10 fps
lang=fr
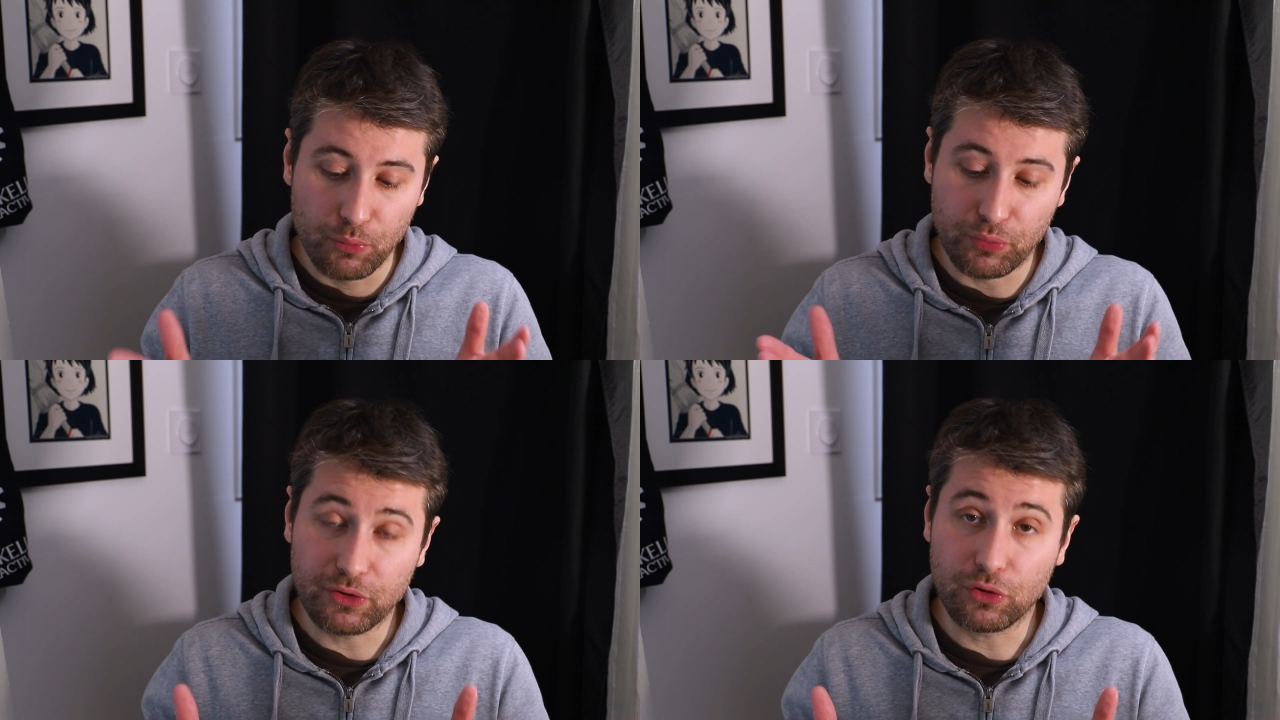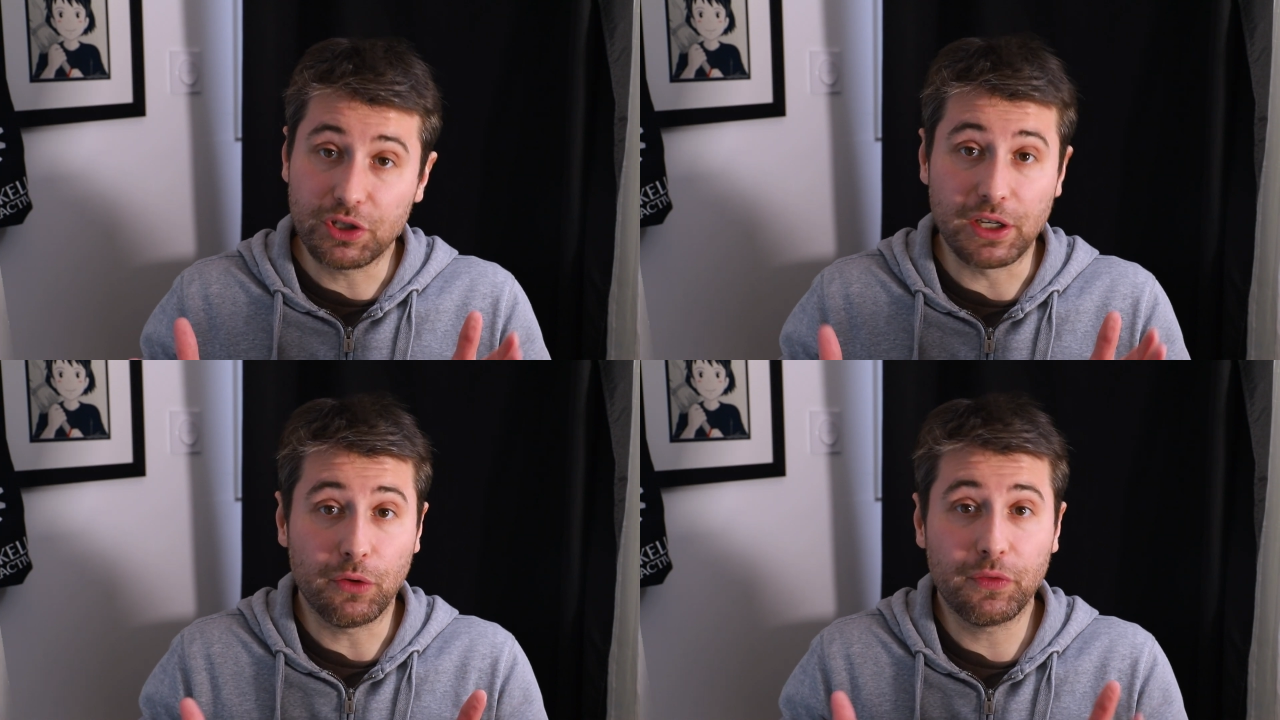puisque
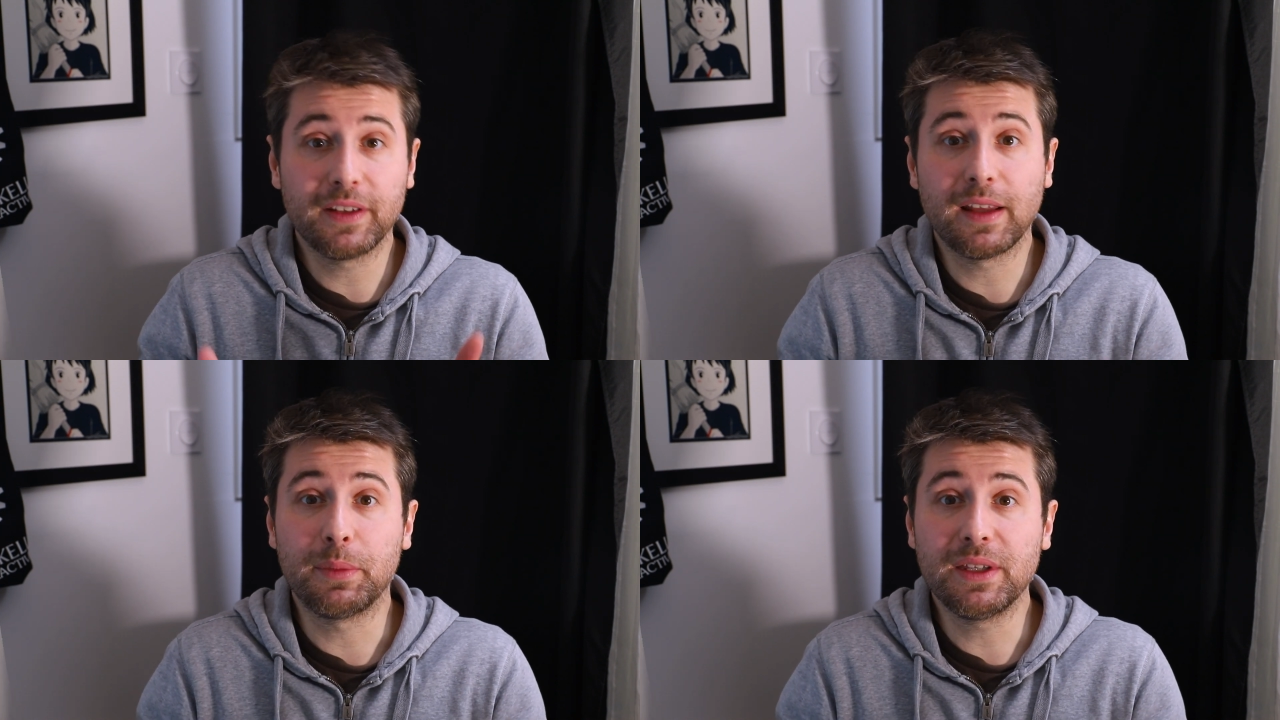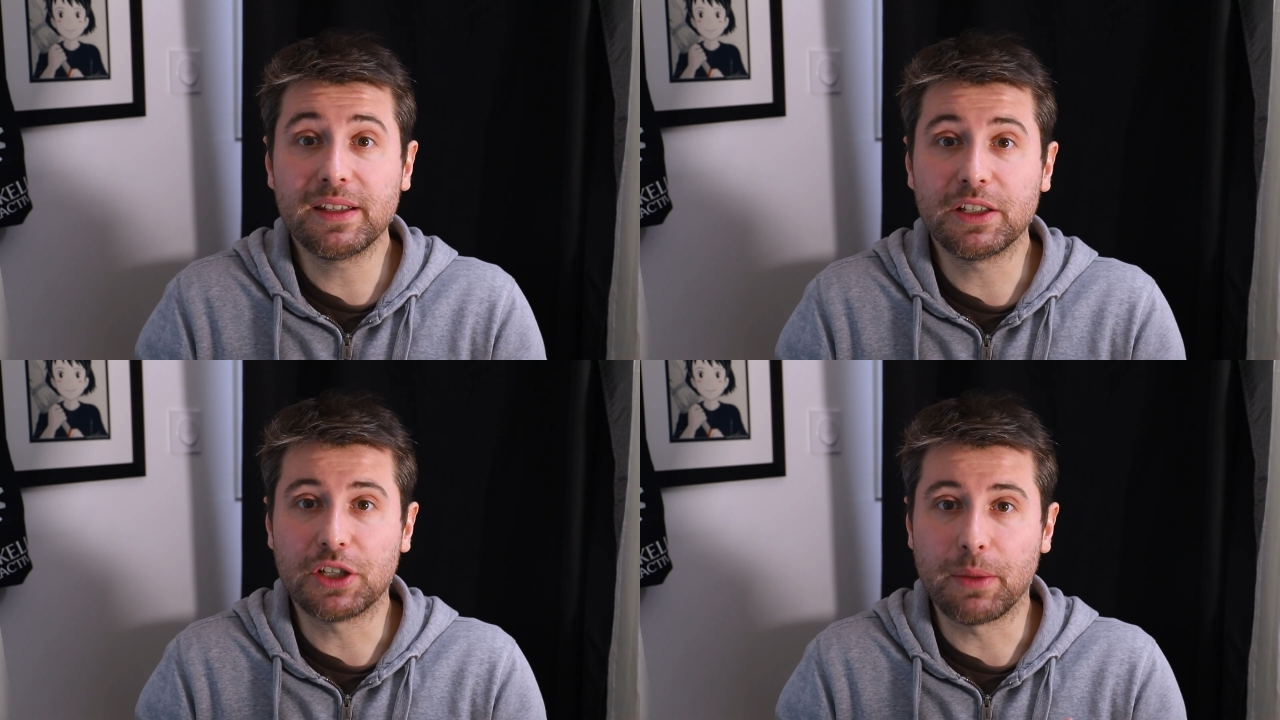j'ai enfin terminé
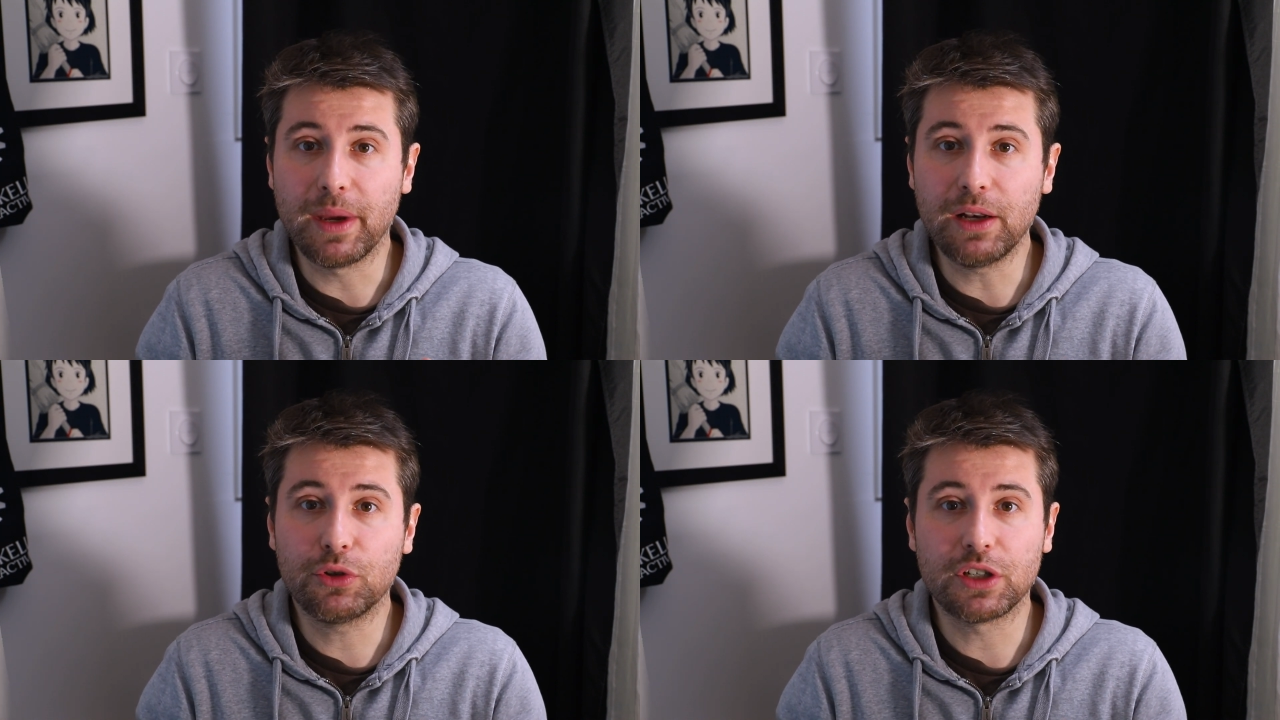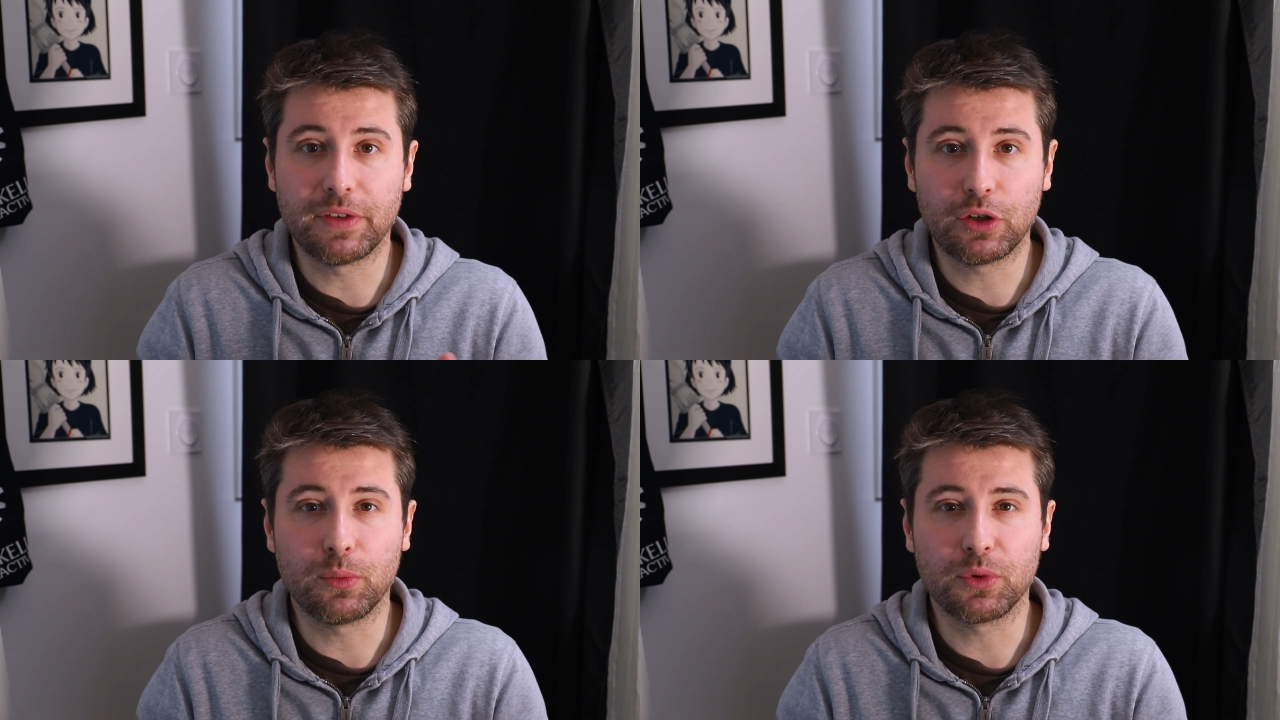cette chapelle que
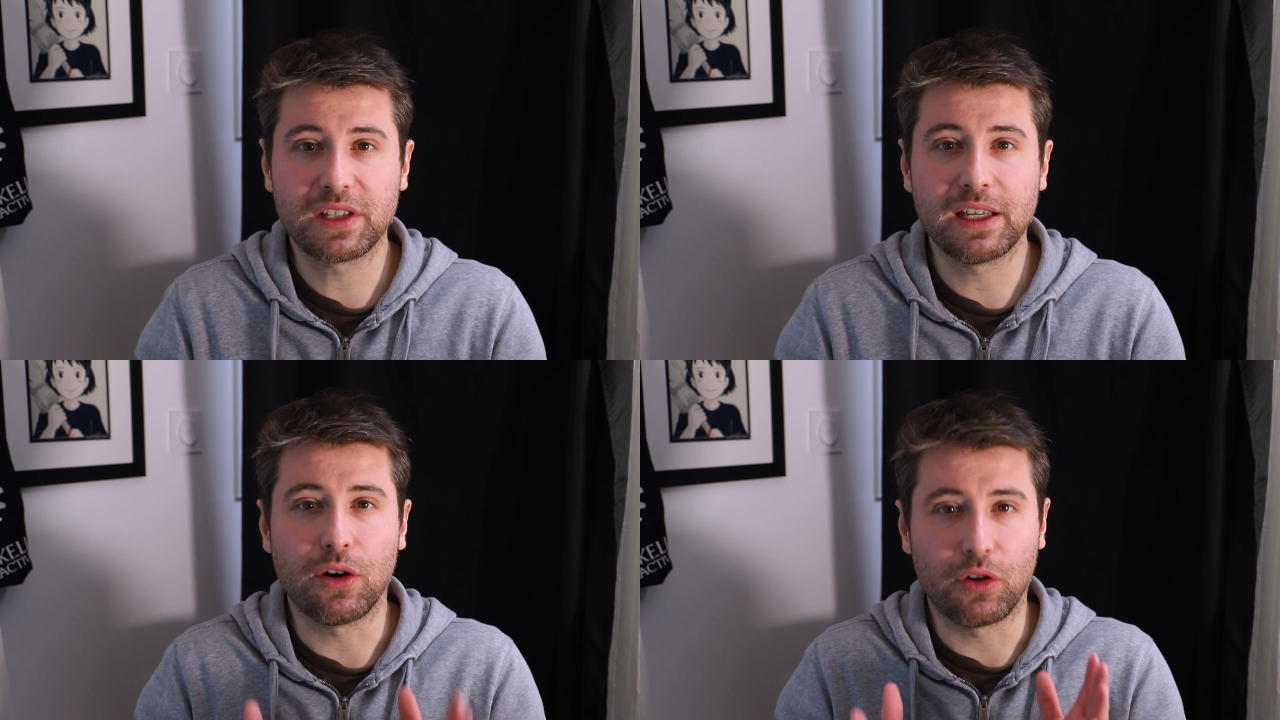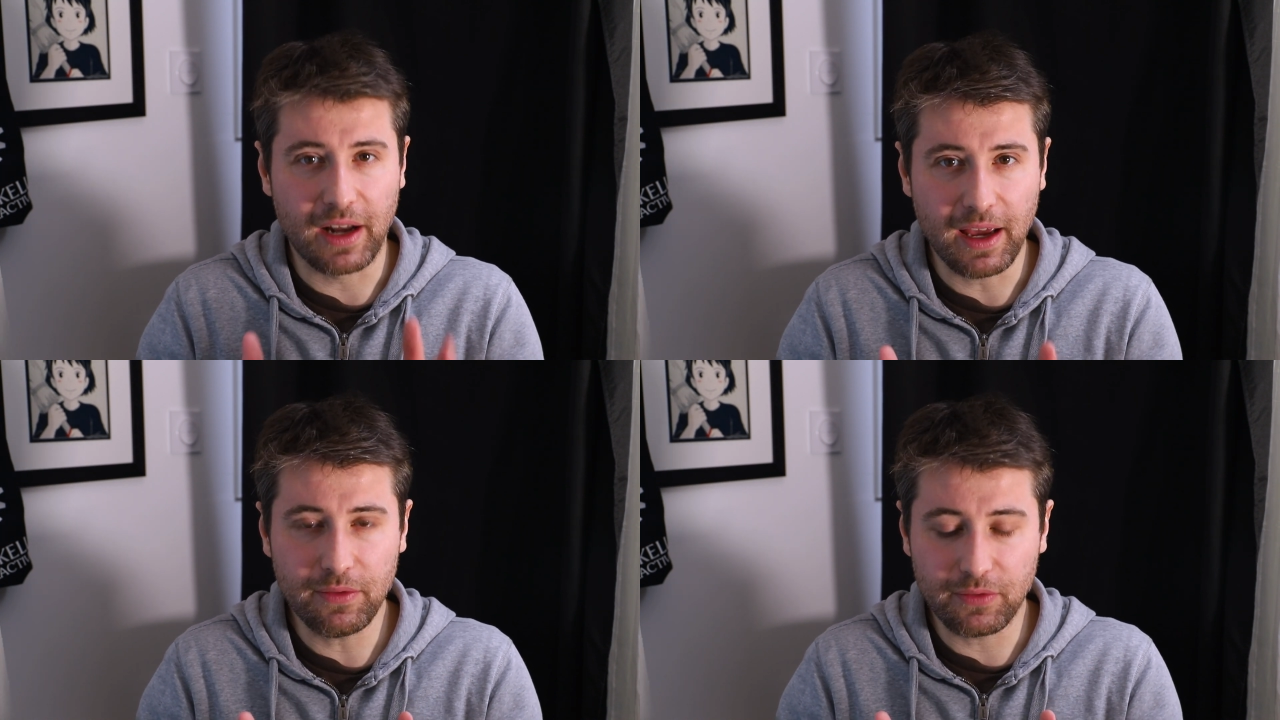j'avais commencé en
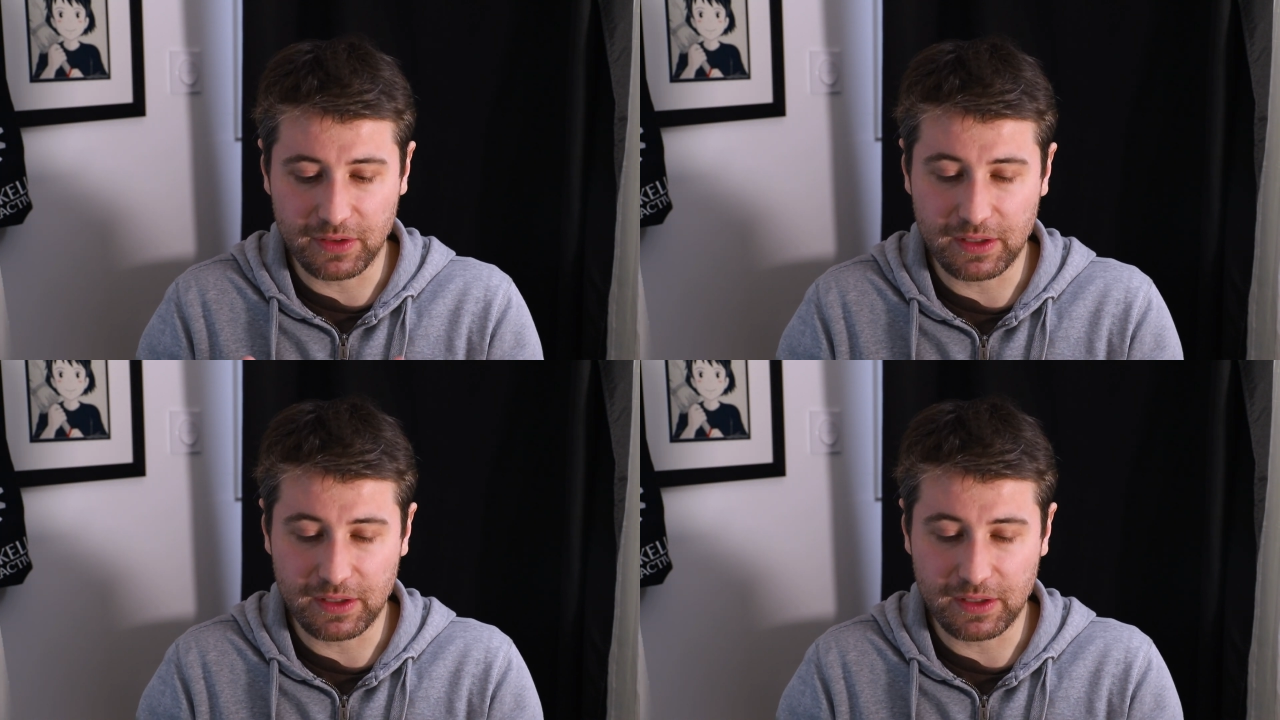live,